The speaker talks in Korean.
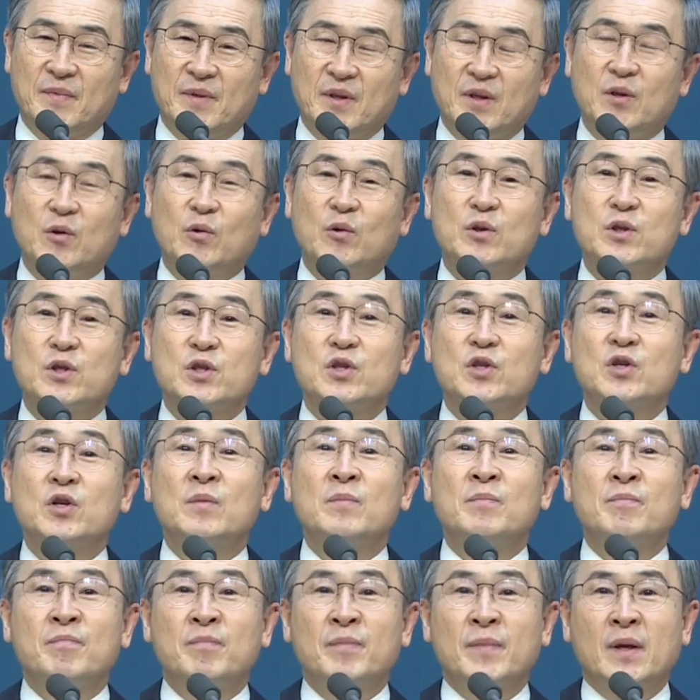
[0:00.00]
그리고
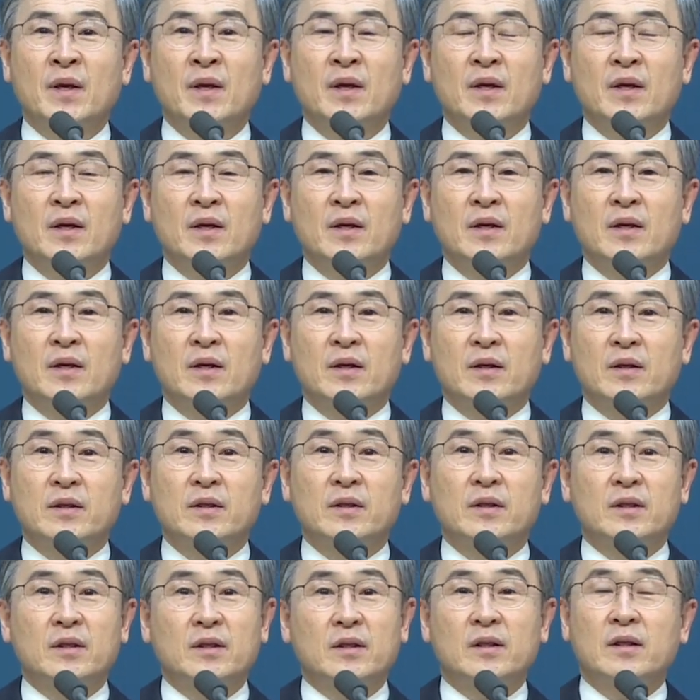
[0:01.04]
처음
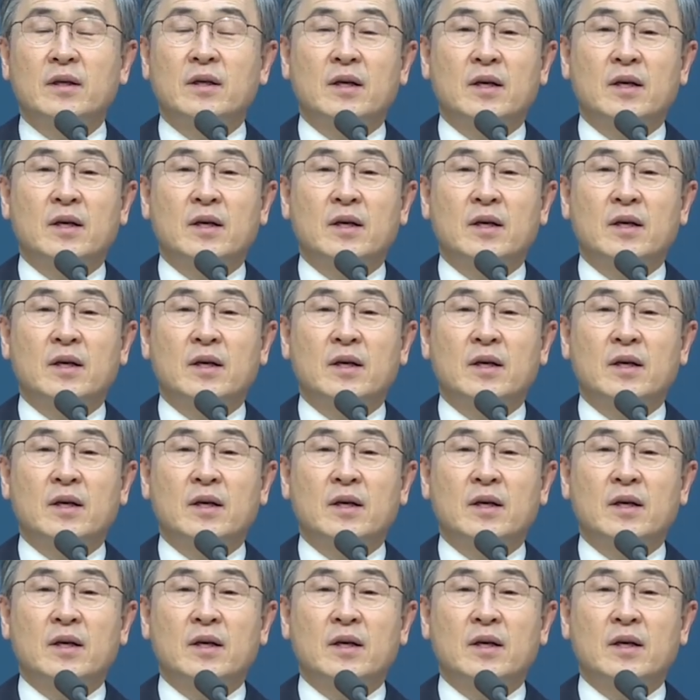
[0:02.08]
그